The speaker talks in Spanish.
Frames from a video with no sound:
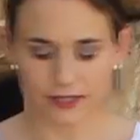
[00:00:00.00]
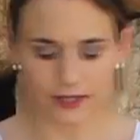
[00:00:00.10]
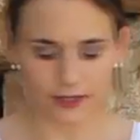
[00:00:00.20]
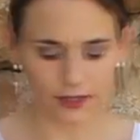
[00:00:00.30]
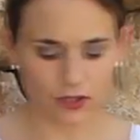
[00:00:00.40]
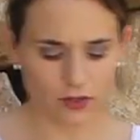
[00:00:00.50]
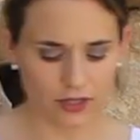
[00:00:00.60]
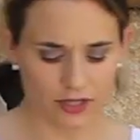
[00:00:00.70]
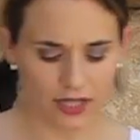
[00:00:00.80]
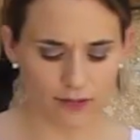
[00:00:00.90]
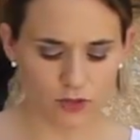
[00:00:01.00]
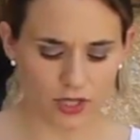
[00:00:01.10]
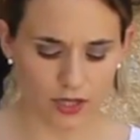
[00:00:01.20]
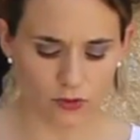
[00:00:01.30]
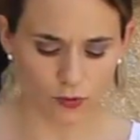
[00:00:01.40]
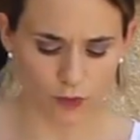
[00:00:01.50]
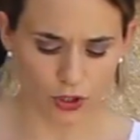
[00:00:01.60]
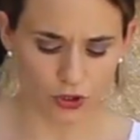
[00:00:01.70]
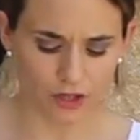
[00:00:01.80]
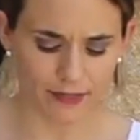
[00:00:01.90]
derretido que teníamos aquí con un
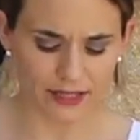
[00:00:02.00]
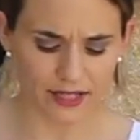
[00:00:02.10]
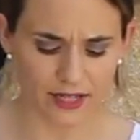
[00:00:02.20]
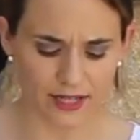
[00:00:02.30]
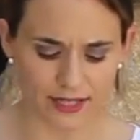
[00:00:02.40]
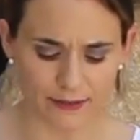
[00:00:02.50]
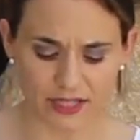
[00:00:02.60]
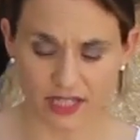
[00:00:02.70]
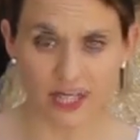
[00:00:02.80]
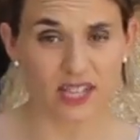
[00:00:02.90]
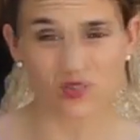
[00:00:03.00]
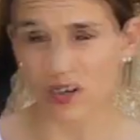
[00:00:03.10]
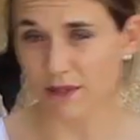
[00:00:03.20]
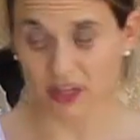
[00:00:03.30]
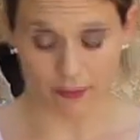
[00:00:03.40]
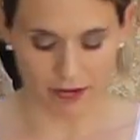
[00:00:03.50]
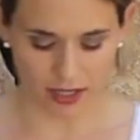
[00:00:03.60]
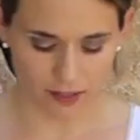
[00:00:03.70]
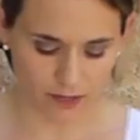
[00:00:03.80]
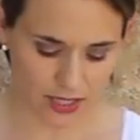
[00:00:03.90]
poquito de mantequilla, de mantequilla solamente para
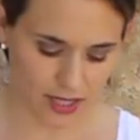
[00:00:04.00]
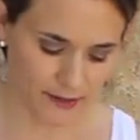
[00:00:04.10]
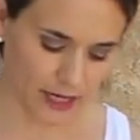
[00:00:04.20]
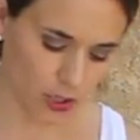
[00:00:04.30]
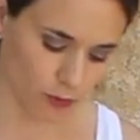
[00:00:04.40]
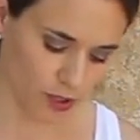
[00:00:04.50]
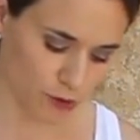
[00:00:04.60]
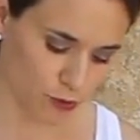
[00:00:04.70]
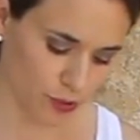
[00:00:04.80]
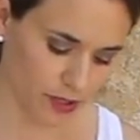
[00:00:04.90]
que brille, ¿vale? Lo ponemos por